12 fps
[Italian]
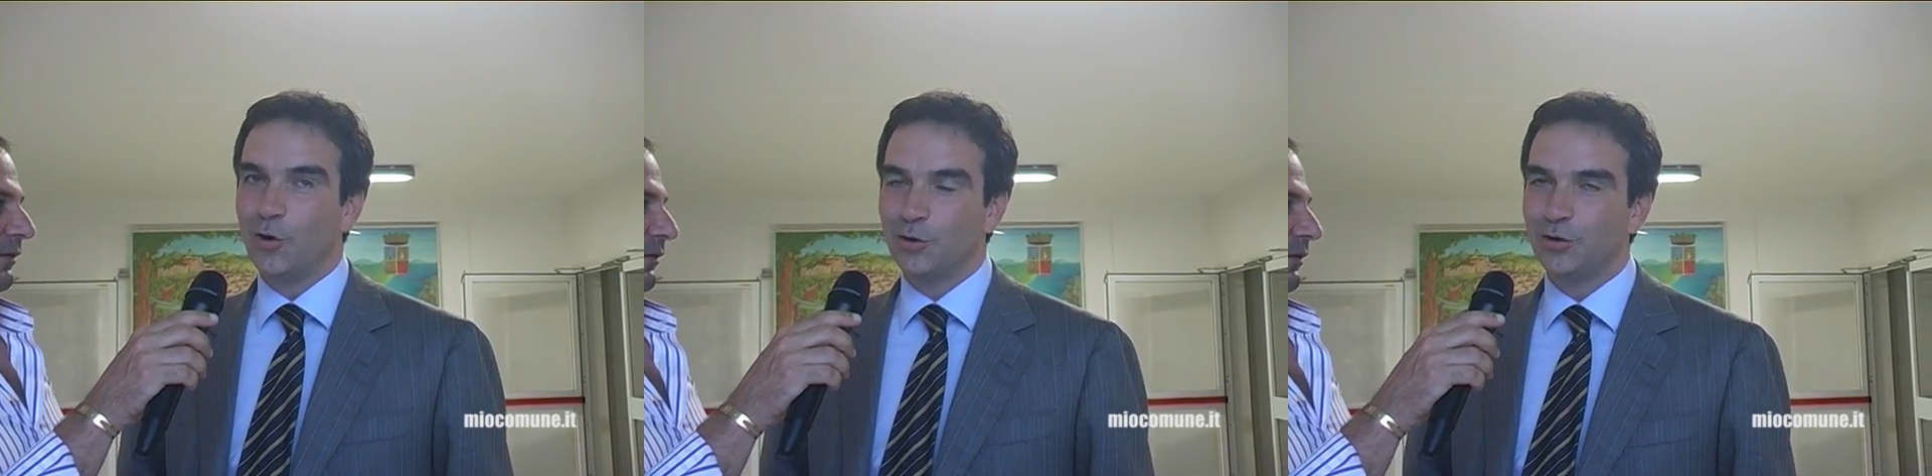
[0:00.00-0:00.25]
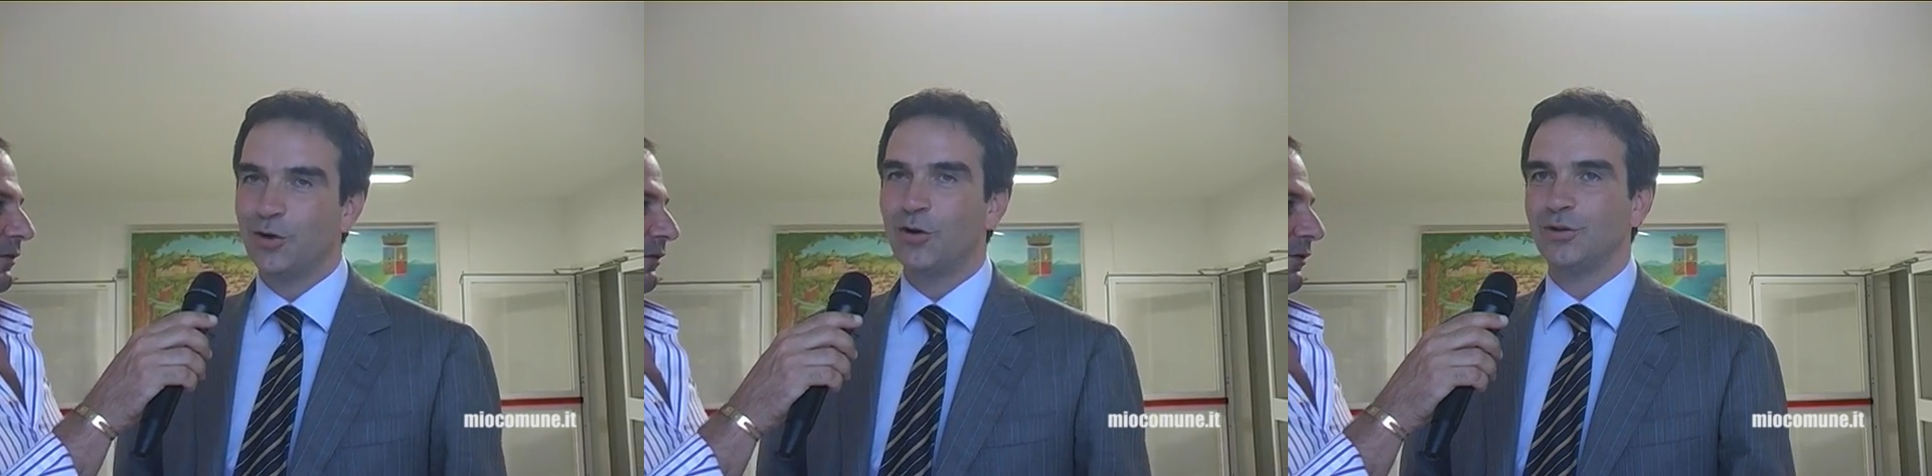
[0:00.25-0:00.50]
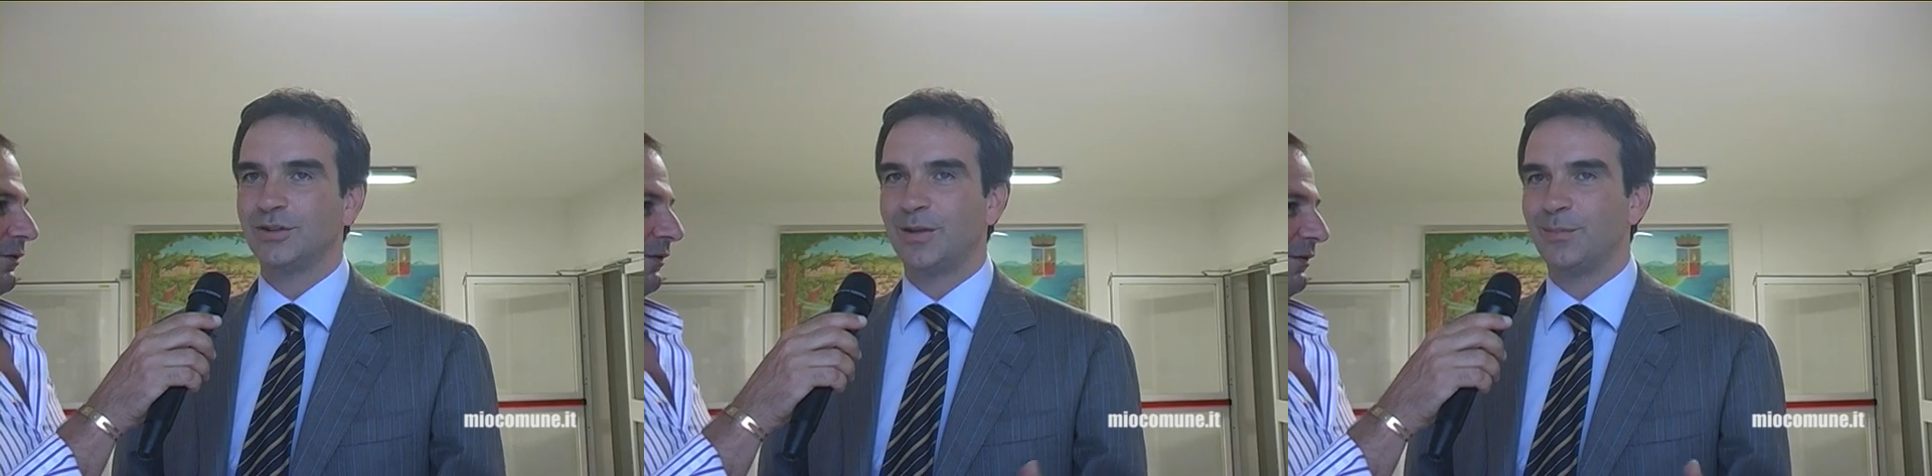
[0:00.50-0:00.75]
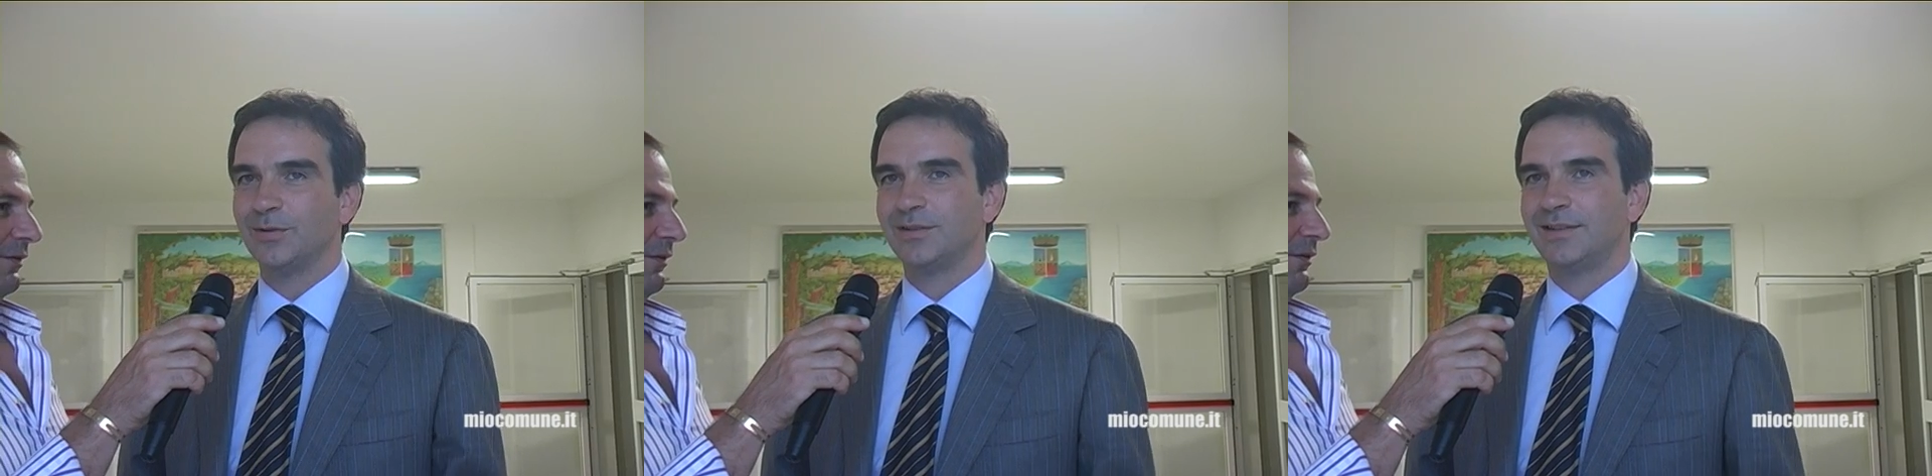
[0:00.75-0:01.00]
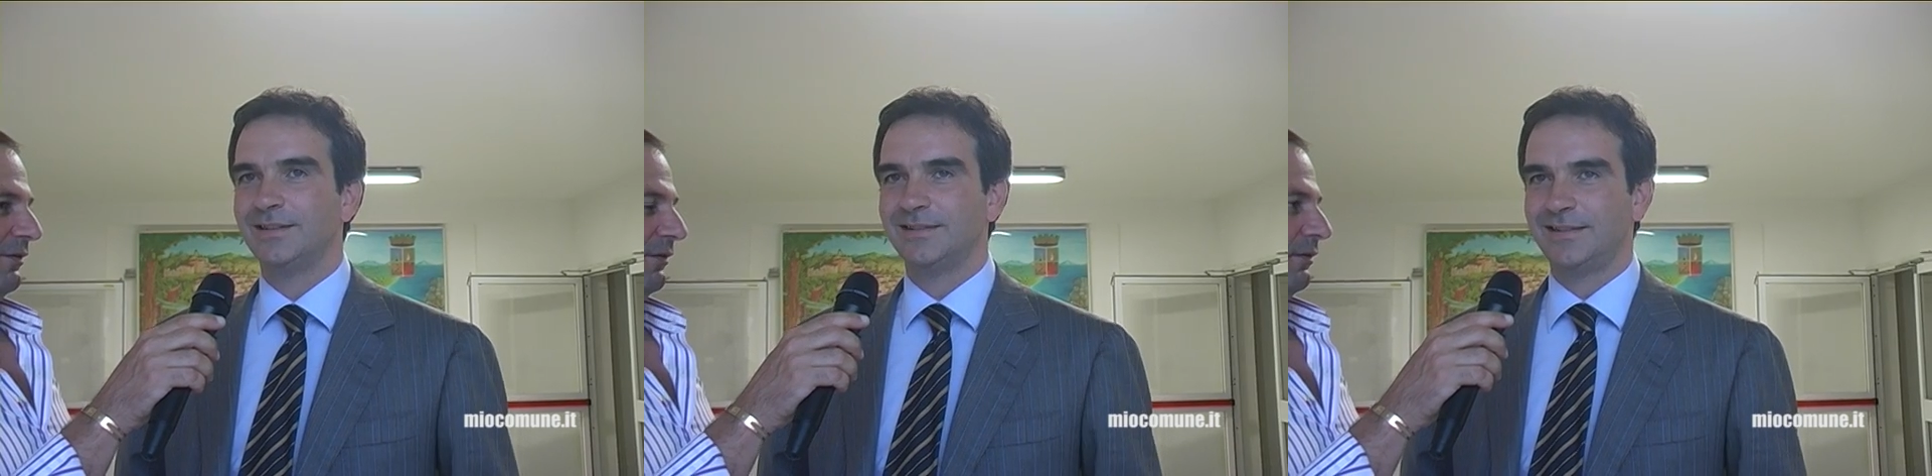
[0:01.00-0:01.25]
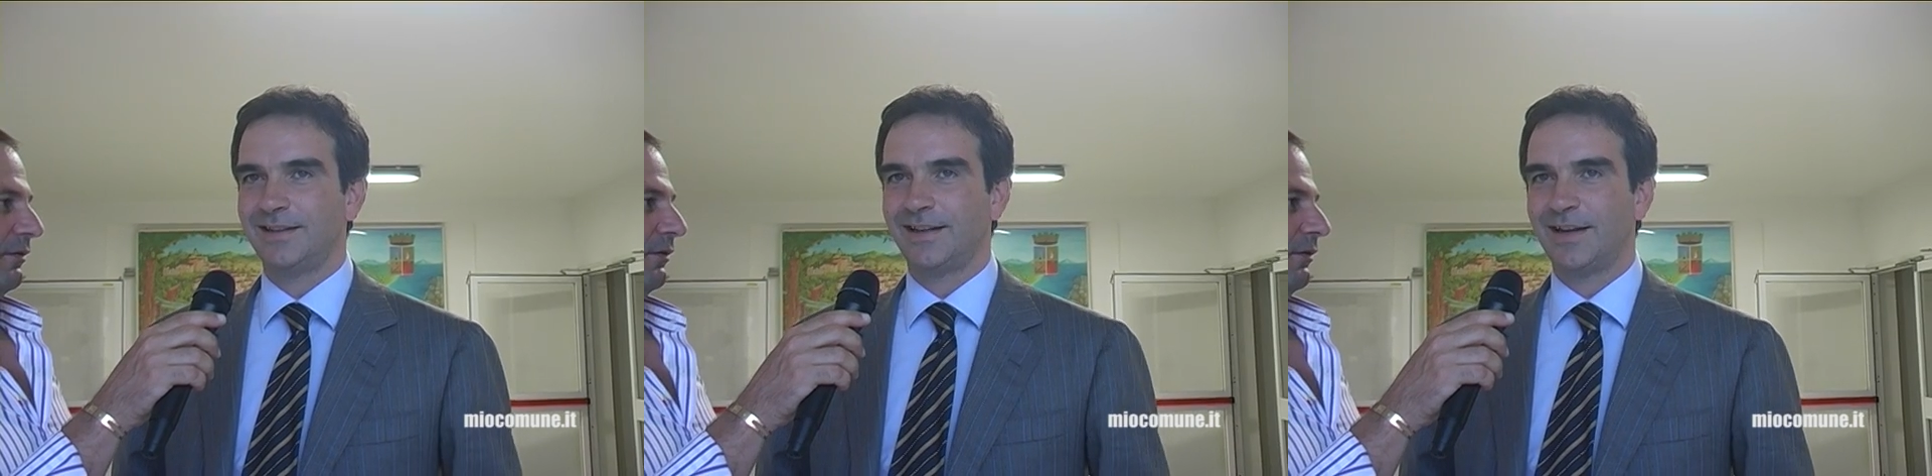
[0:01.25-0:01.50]
odiosa possa
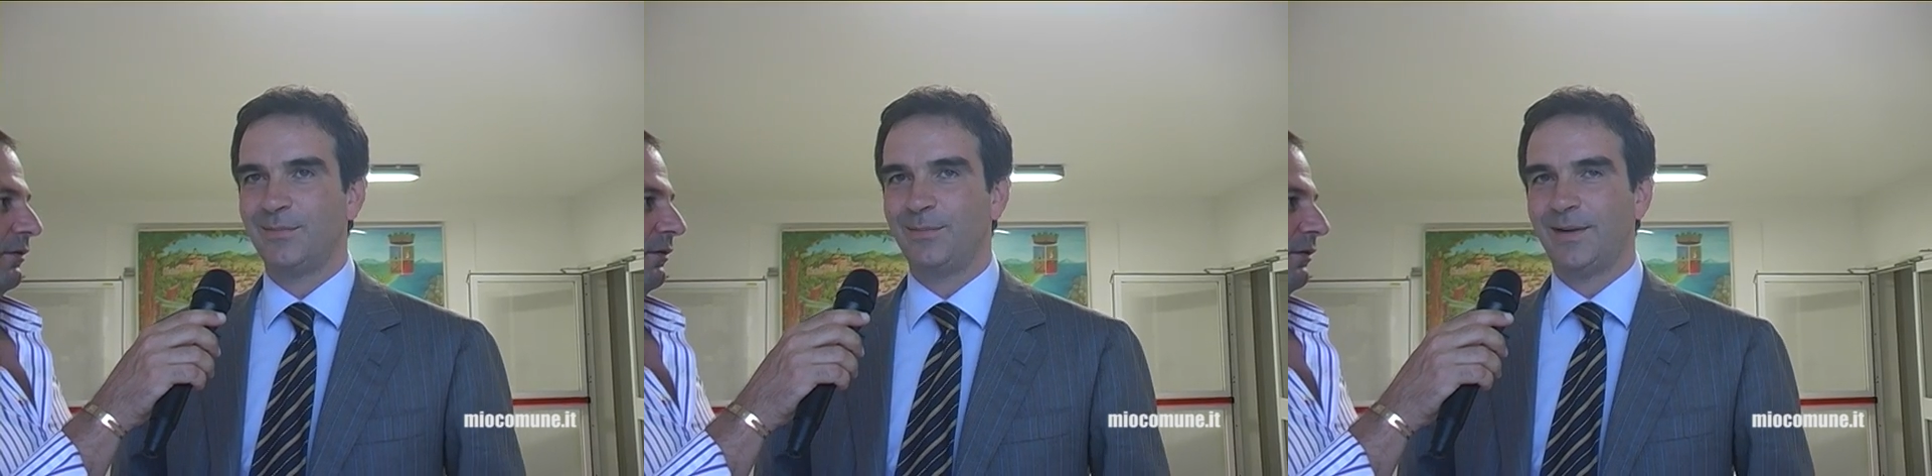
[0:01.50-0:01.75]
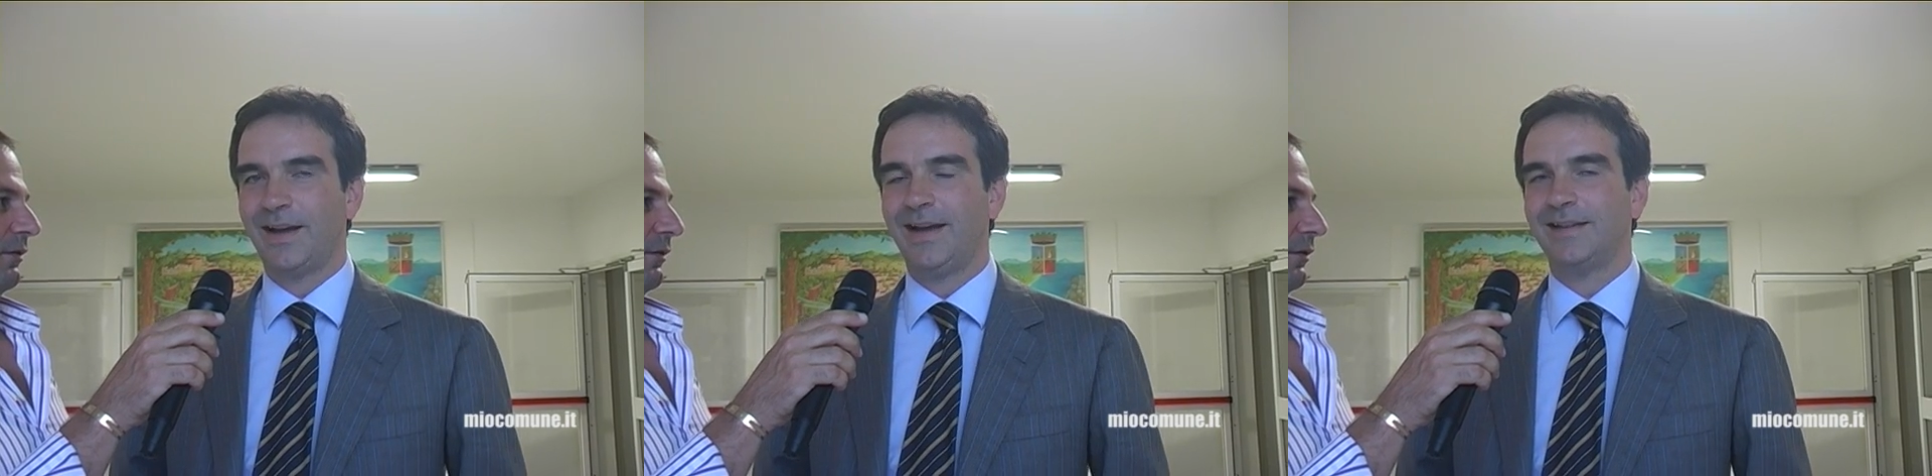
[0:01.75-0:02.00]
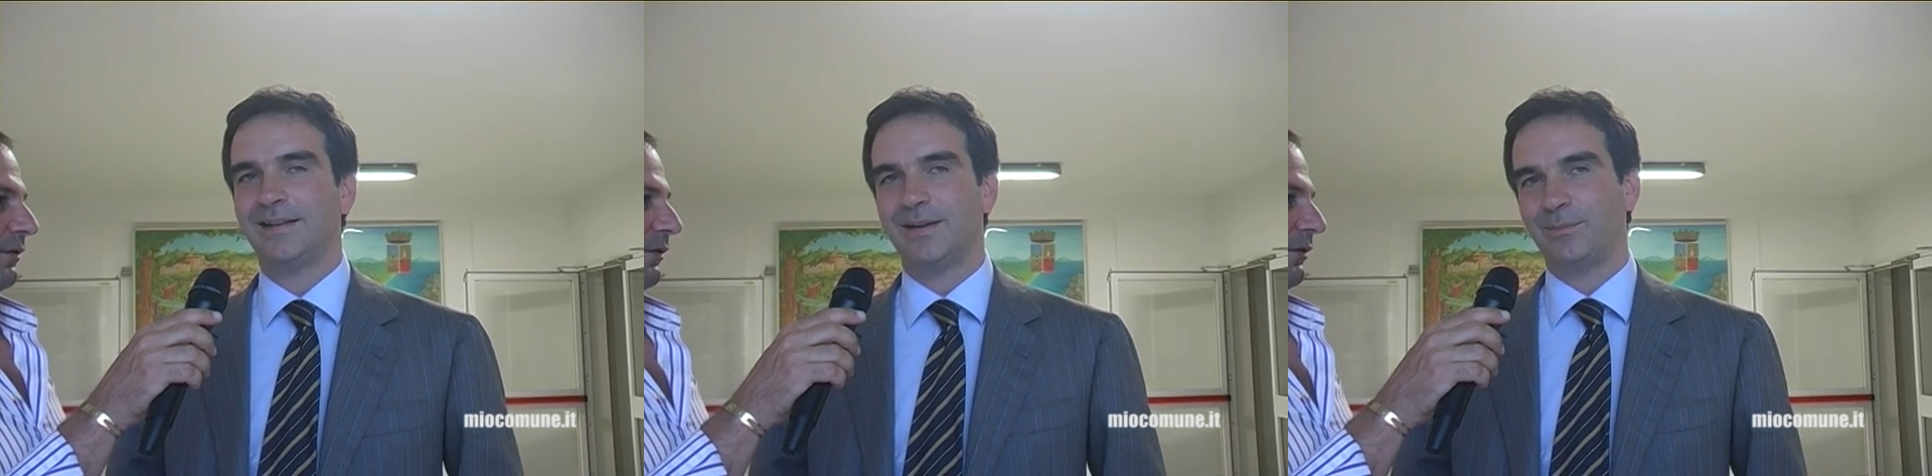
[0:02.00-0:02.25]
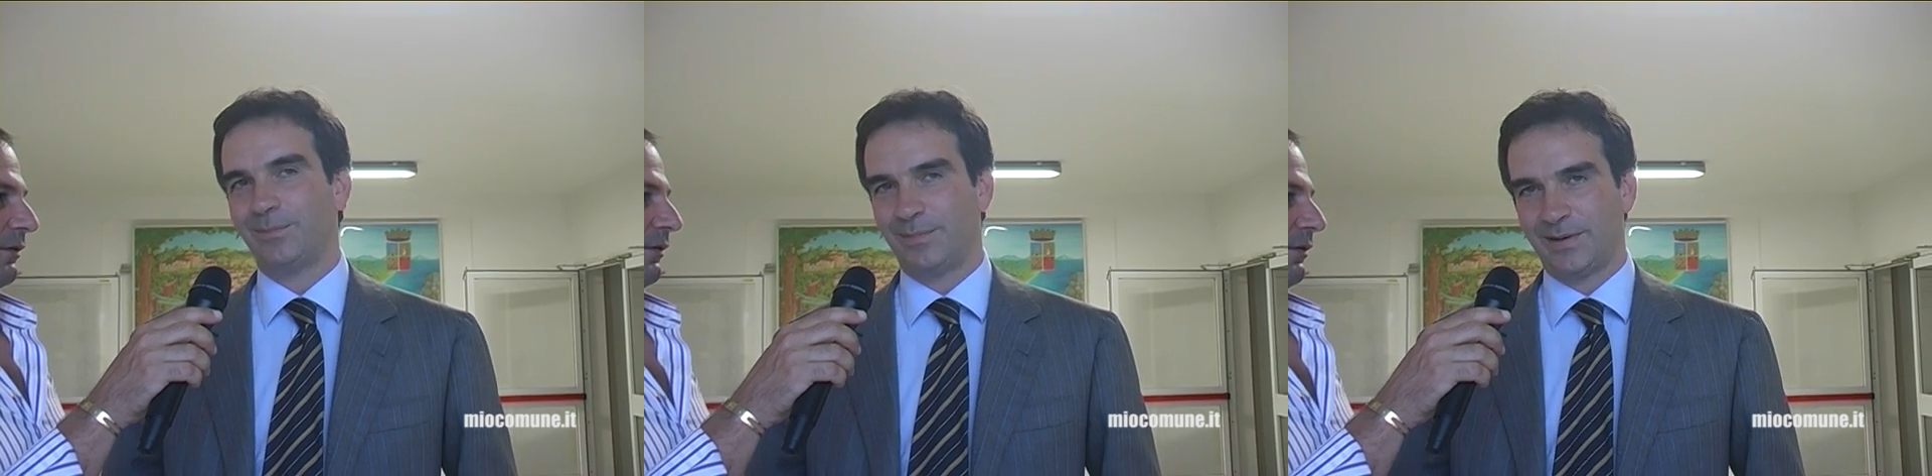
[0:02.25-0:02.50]
essere cambiata